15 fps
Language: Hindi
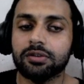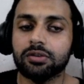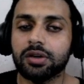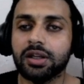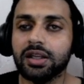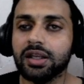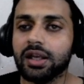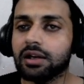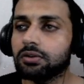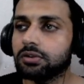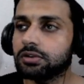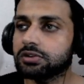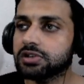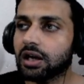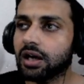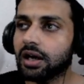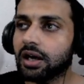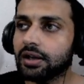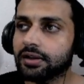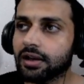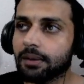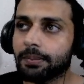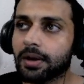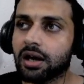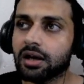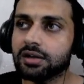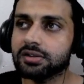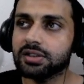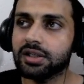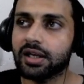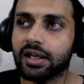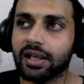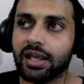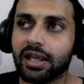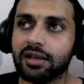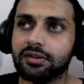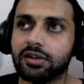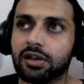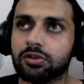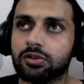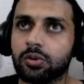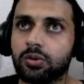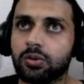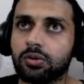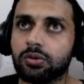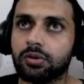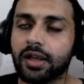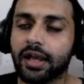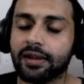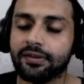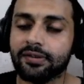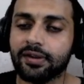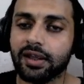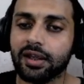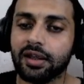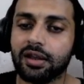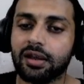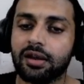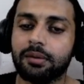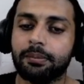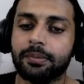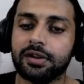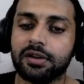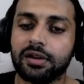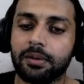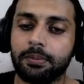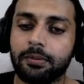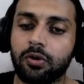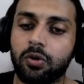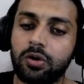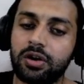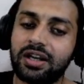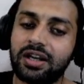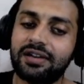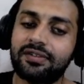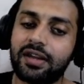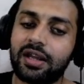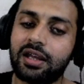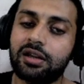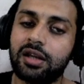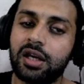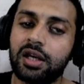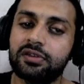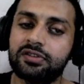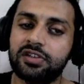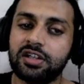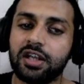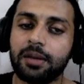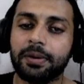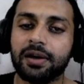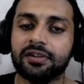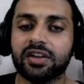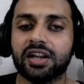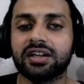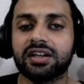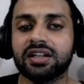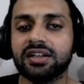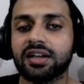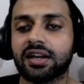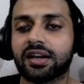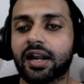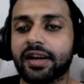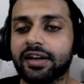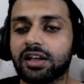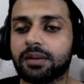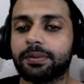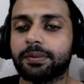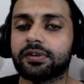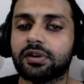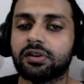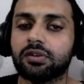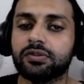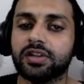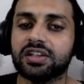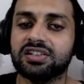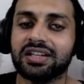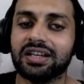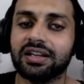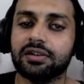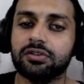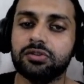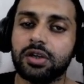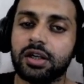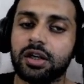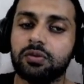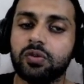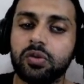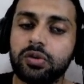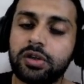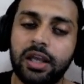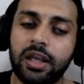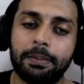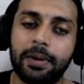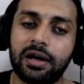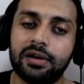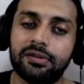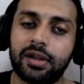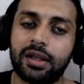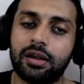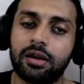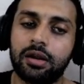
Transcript: तो नहीं है कोई चार या पांच या एक या दो कोई ऐसे मतलब होल्डर्स हैं जिनके पास 80 या 90 परसेंट ऑफ द शेयर जो है ना वो उनके पास है